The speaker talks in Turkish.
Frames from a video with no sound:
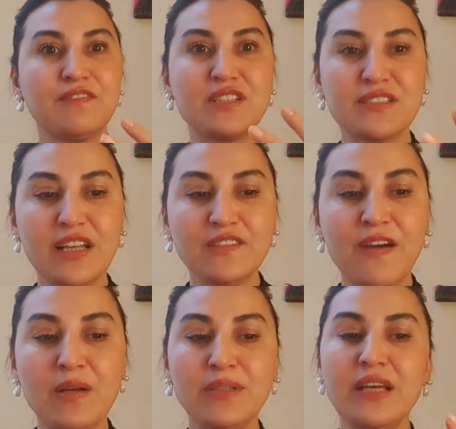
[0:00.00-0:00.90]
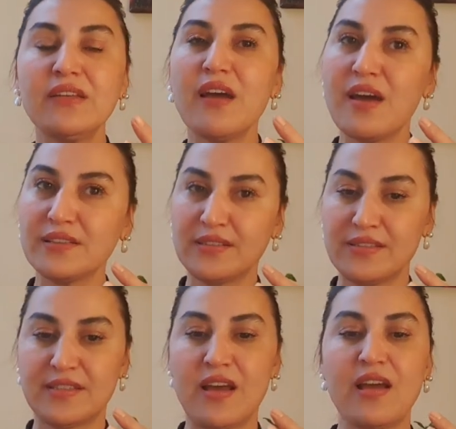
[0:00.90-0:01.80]
fırsat vermeden
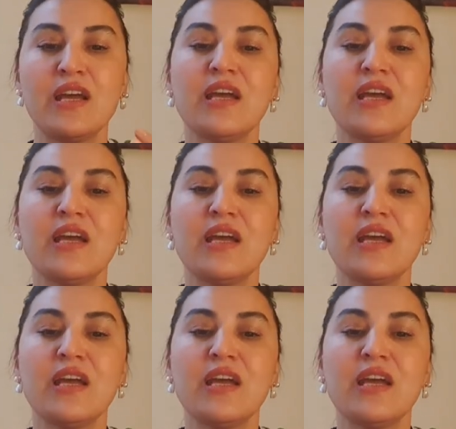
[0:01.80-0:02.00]
hayatınıza